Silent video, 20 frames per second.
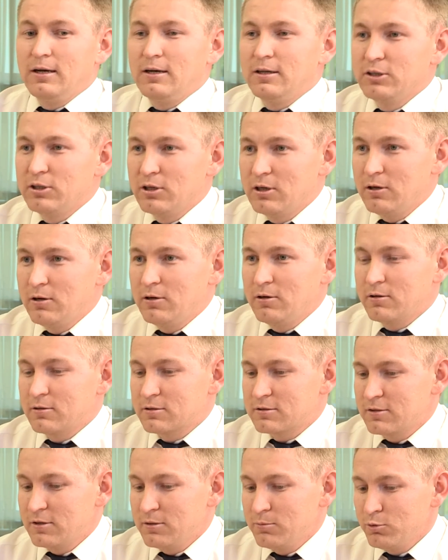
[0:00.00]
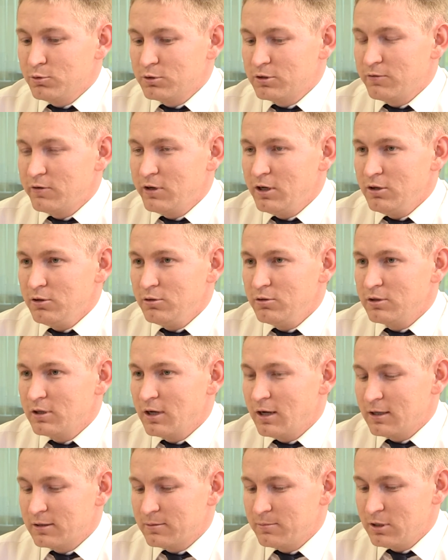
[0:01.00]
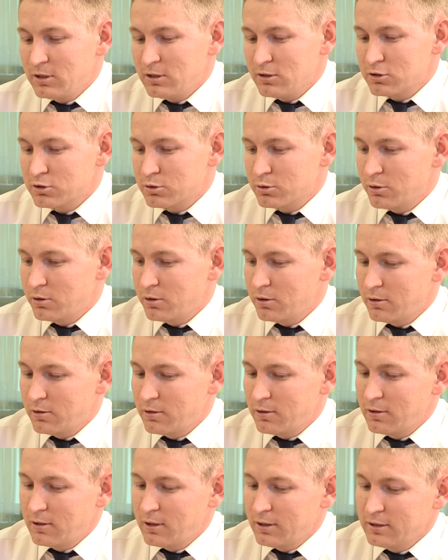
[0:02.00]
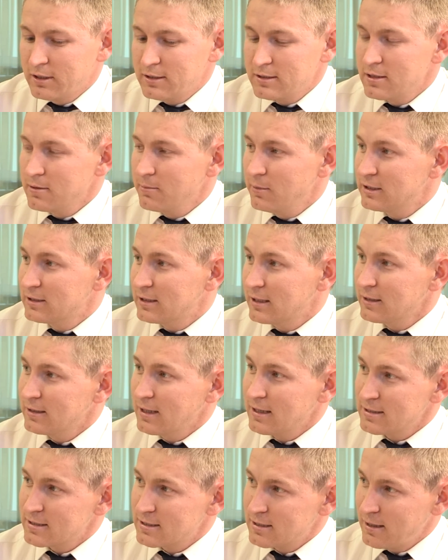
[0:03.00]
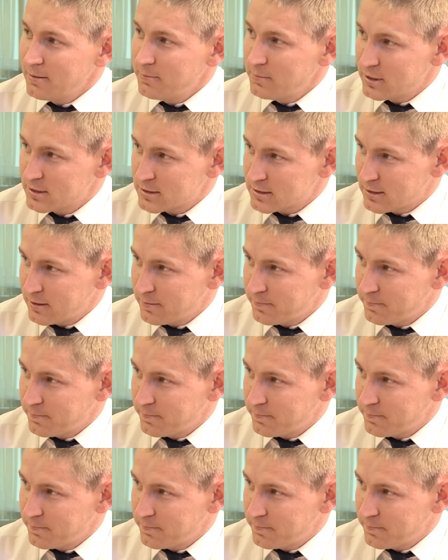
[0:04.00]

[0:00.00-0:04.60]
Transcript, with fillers: Но, к своему удивлению, я отметил, что она занимает тринадцатое место.